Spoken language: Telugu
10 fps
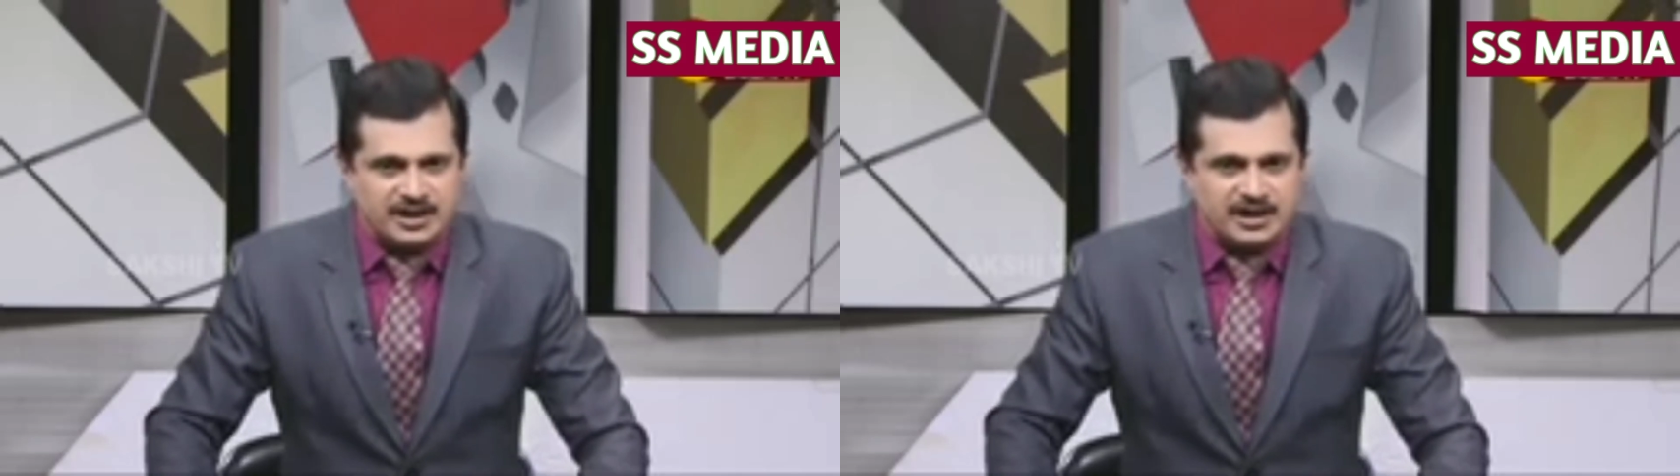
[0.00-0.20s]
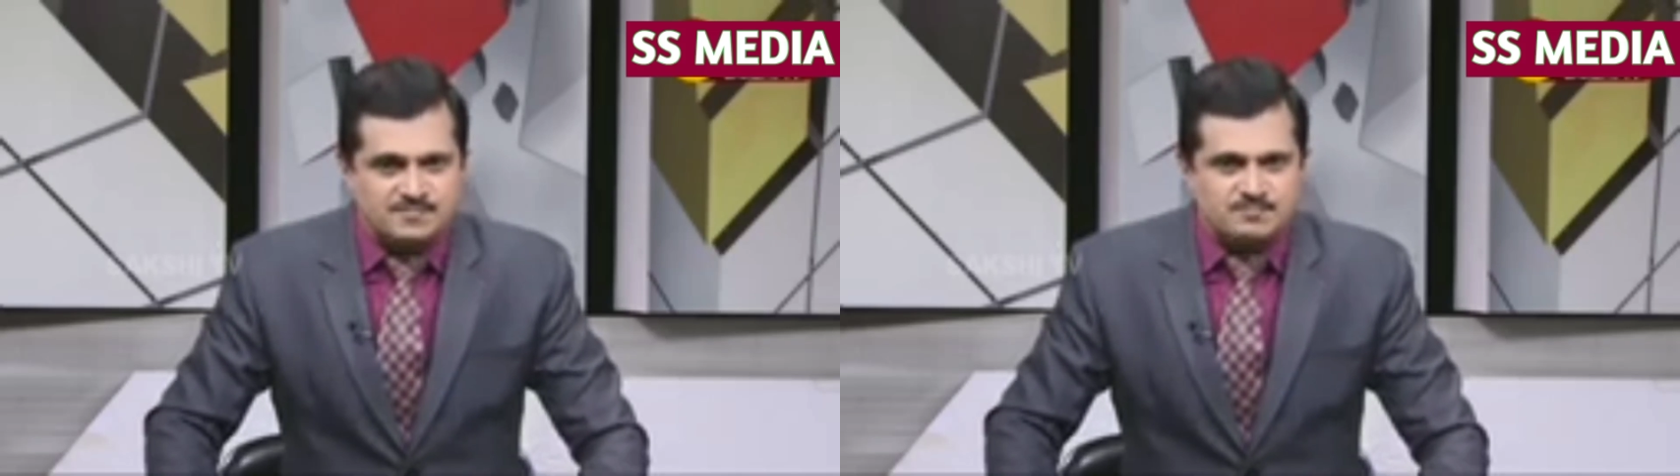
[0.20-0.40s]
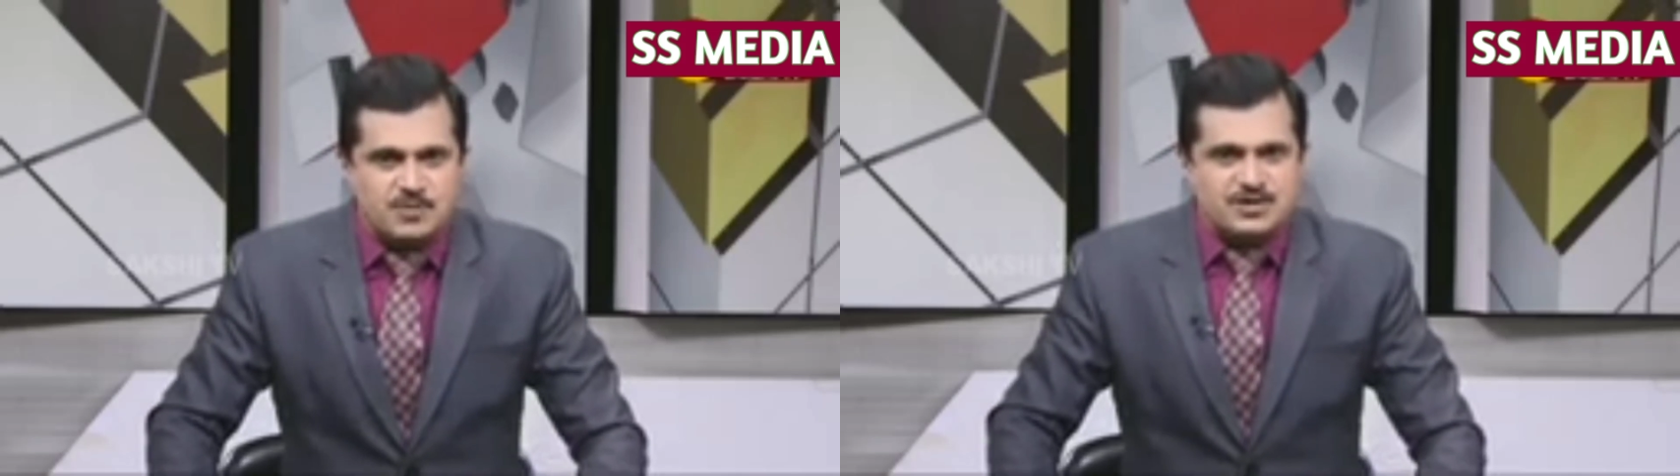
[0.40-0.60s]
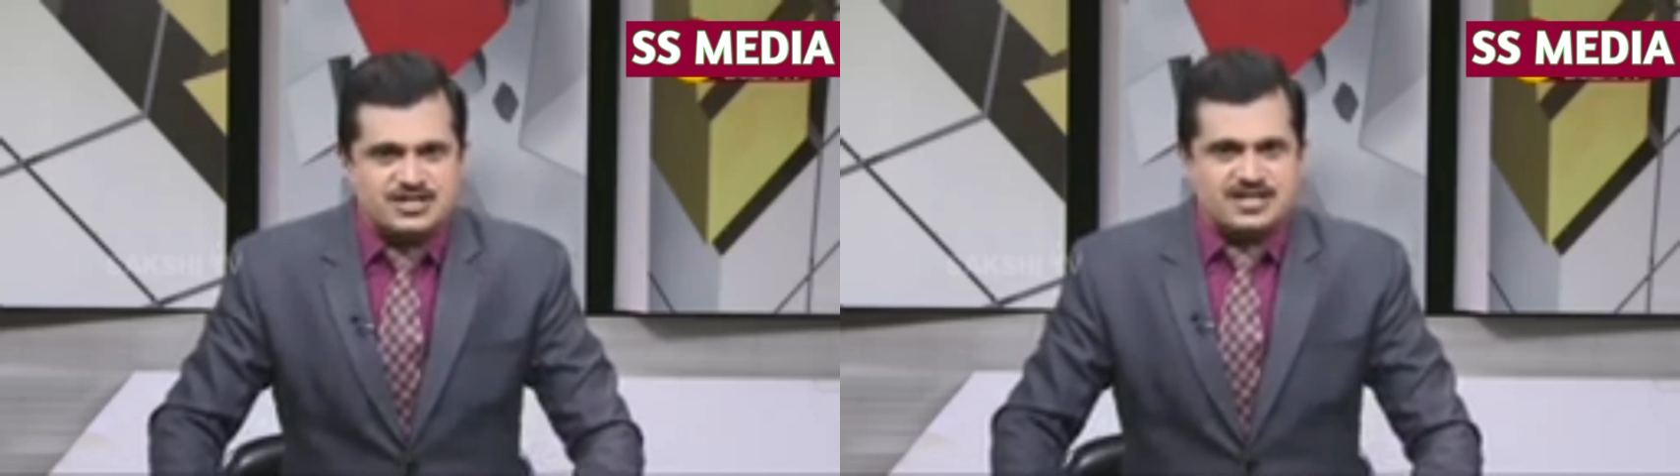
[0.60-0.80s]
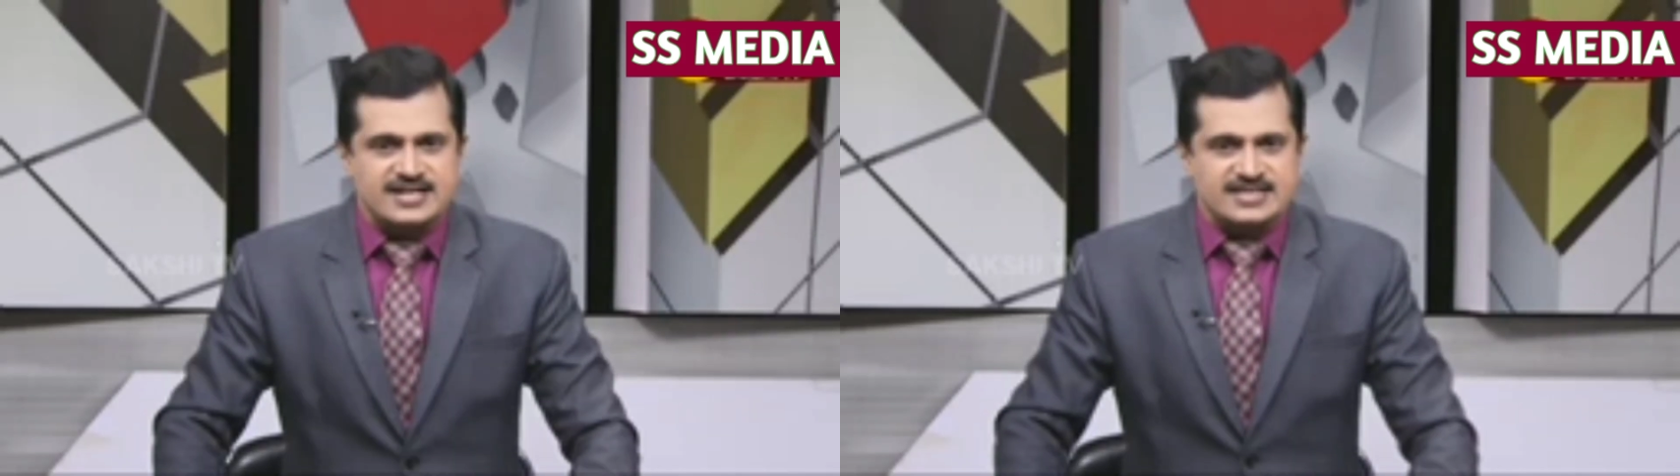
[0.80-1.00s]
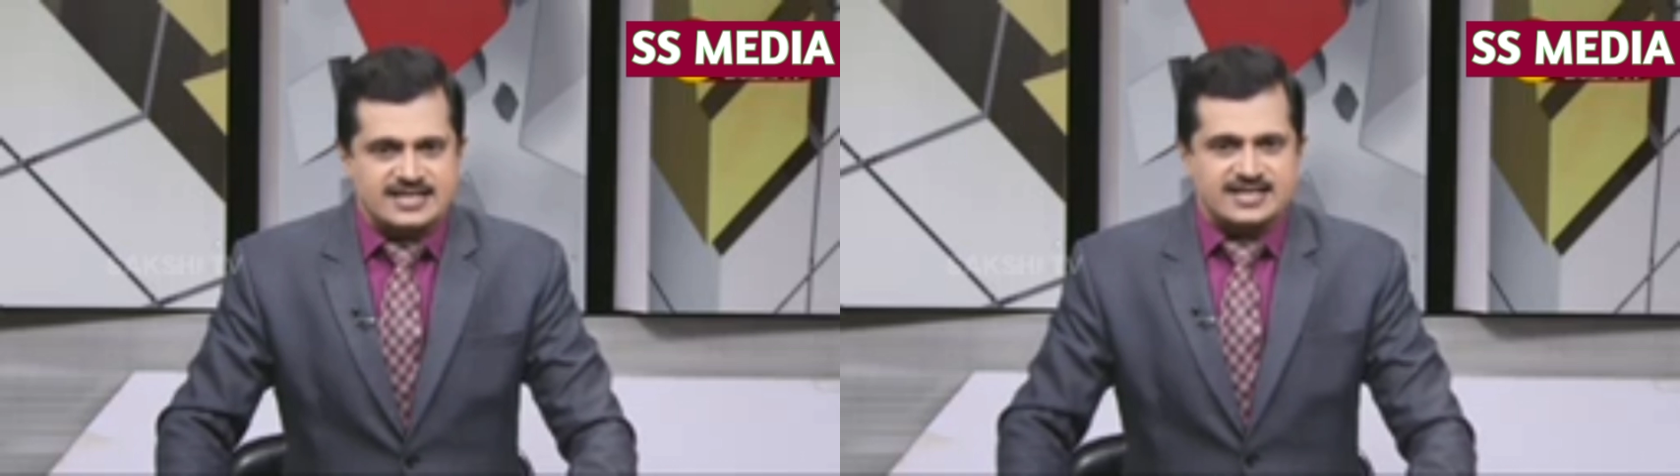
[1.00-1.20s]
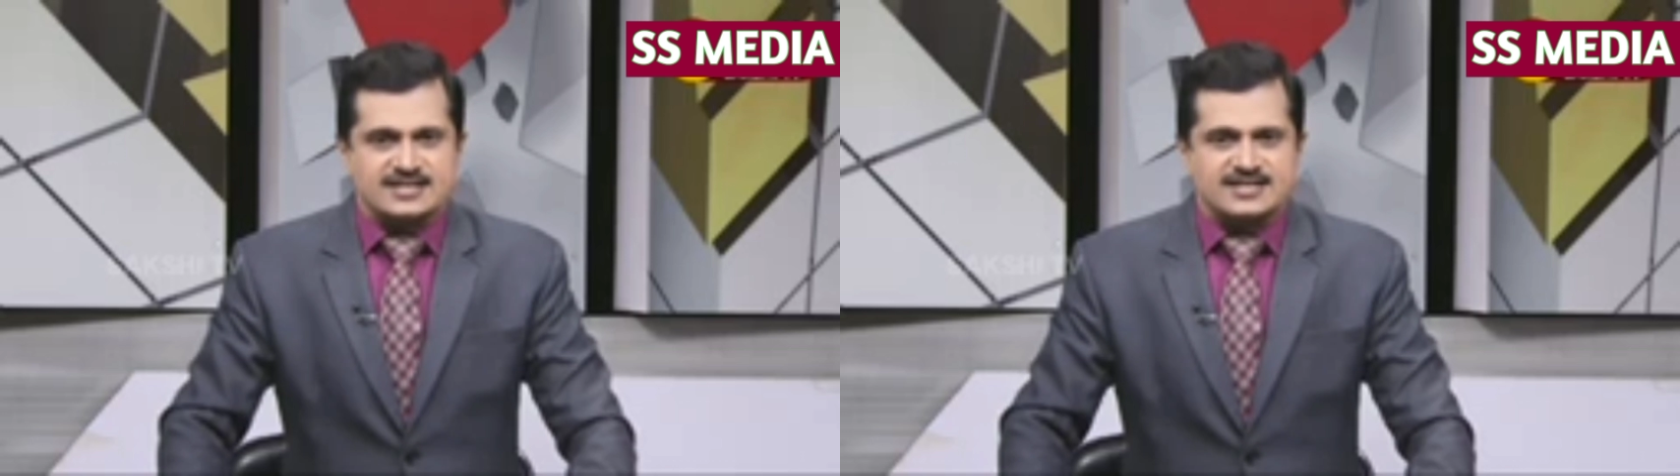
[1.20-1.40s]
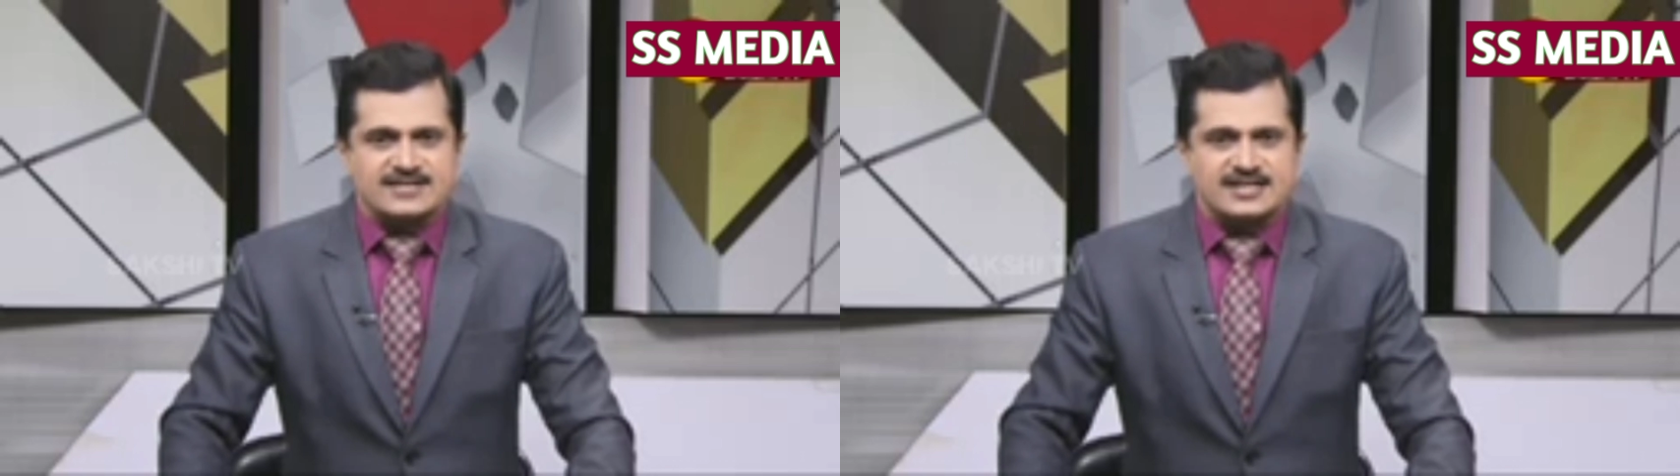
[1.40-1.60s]
ప్రకారం ప్రొవిషన్
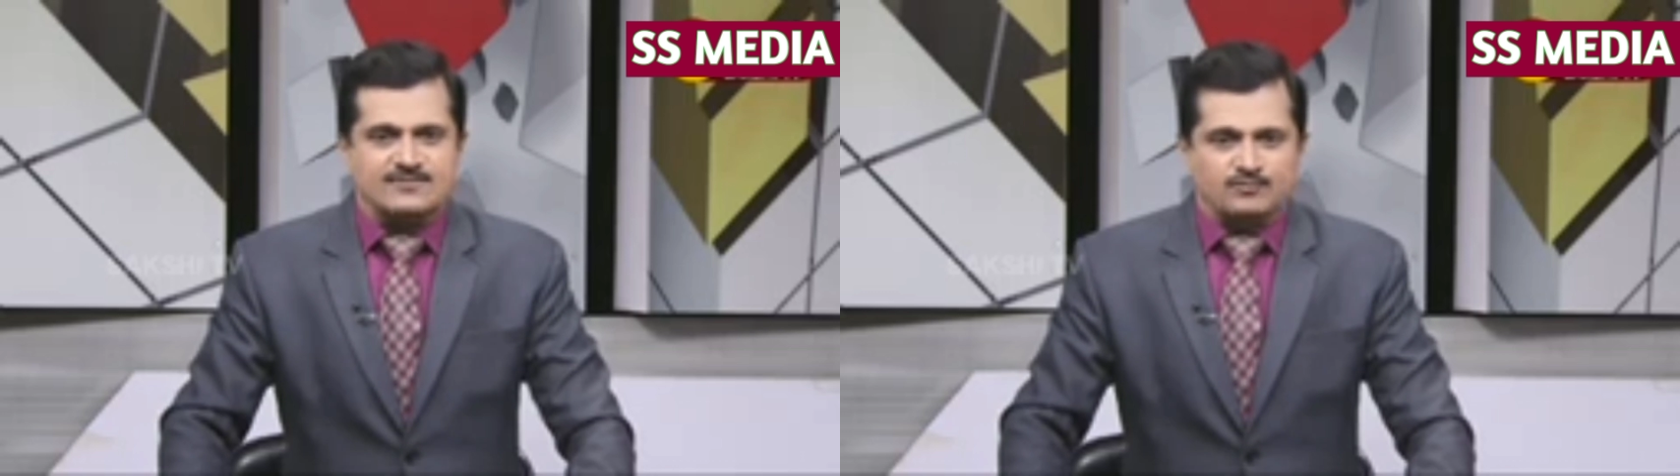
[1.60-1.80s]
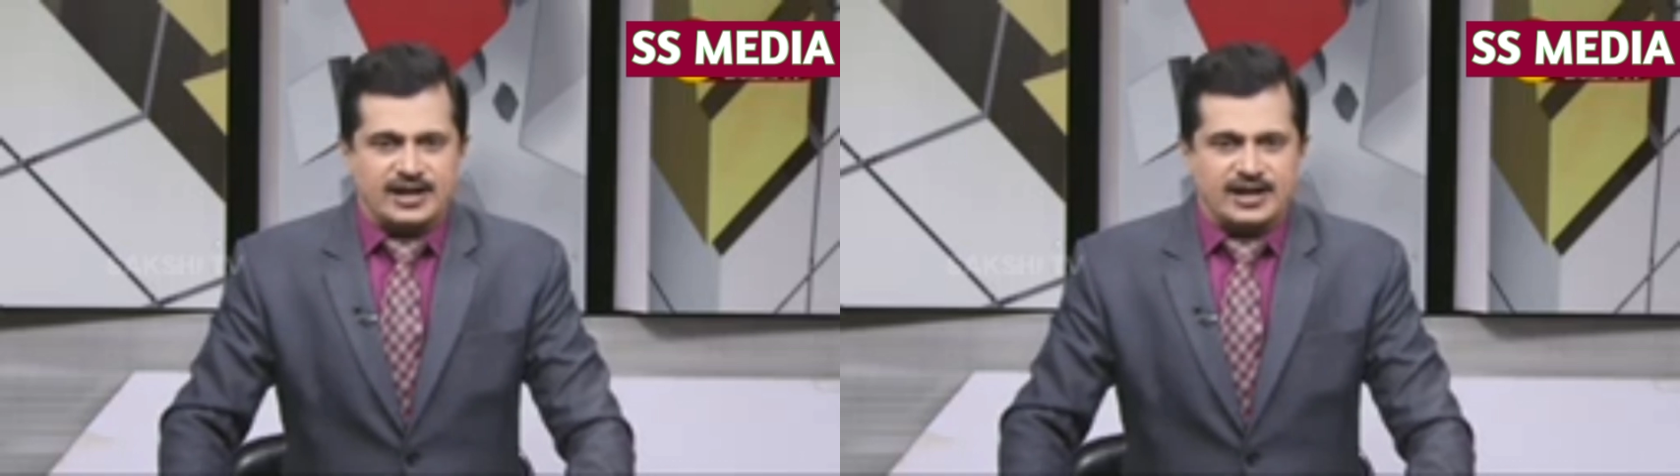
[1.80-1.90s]
ఇస్తానన్న సీఎం